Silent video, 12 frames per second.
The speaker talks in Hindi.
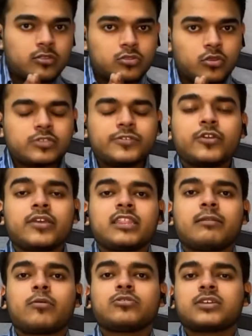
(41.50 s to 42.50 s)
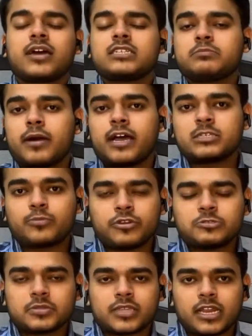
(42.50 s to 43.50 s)
तो इस वीडियो के अंदर आपको चार से पांच
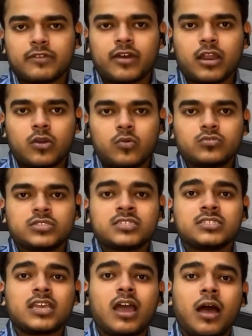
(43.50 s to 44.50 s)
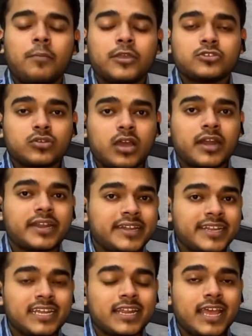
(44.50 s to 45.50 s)
पॉइंट्स बताने वाला हूँ जिनसे आपकी जो कार की
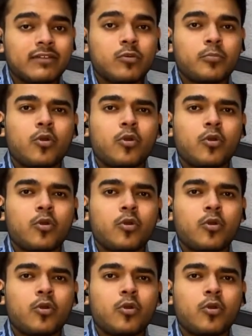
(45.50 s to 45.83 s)
डील है वो